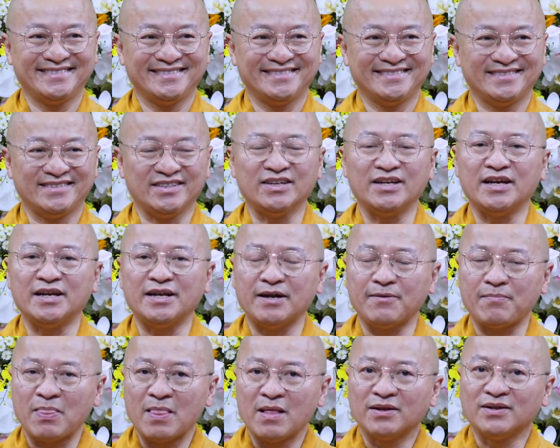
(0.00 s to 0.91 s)
Cho nên đó,
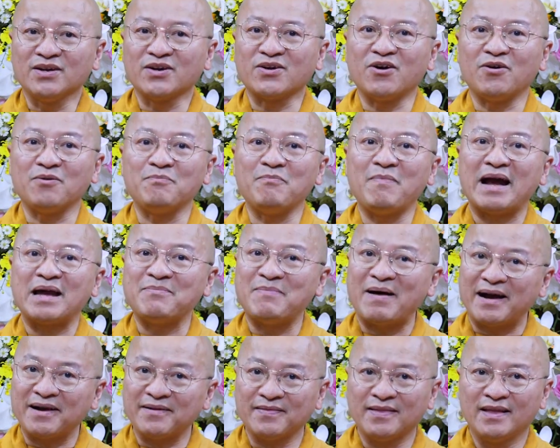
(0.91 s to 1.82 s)
đứa con may
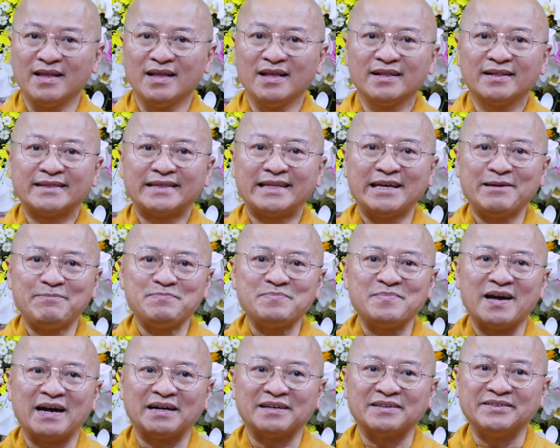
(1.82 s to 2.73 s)
mắn tiếp
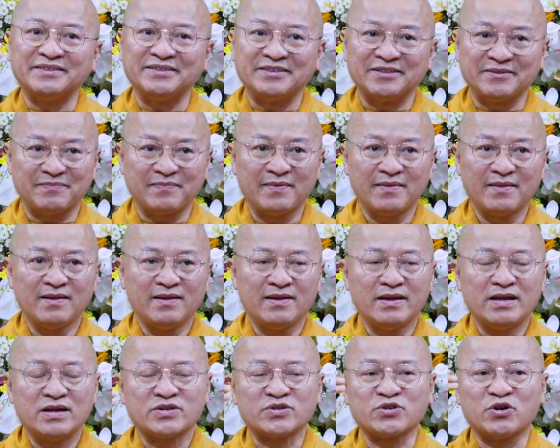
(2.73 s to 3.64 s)
nhận được
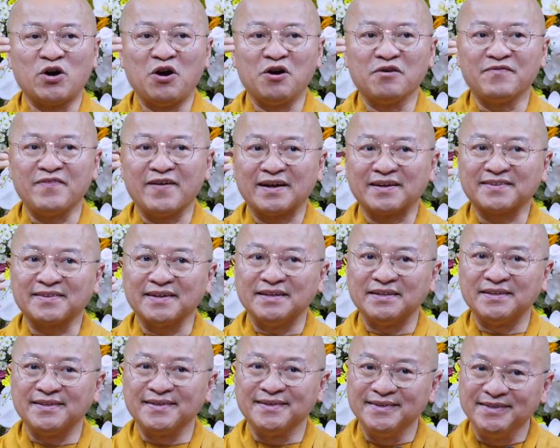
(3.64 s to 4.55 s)
trọn vẹn
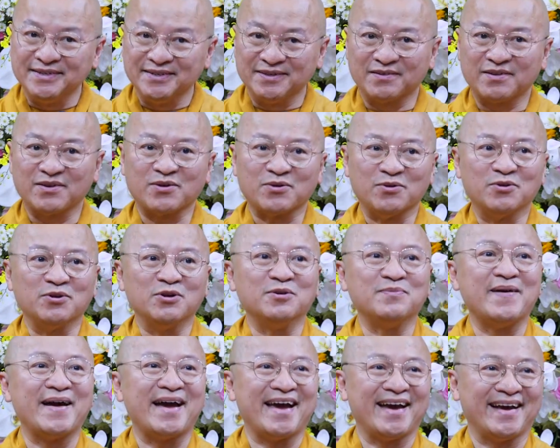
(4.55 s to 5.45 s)
tình thương của người
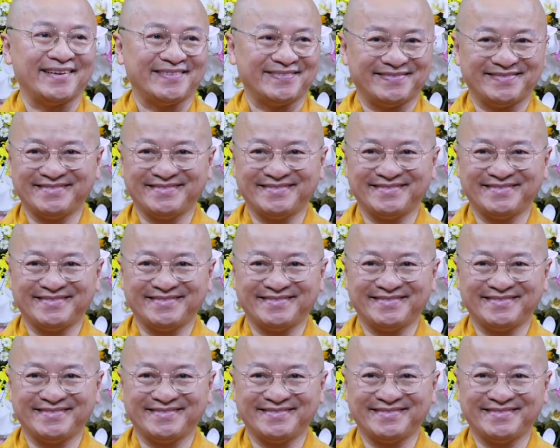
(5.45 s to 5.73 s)
mẹ.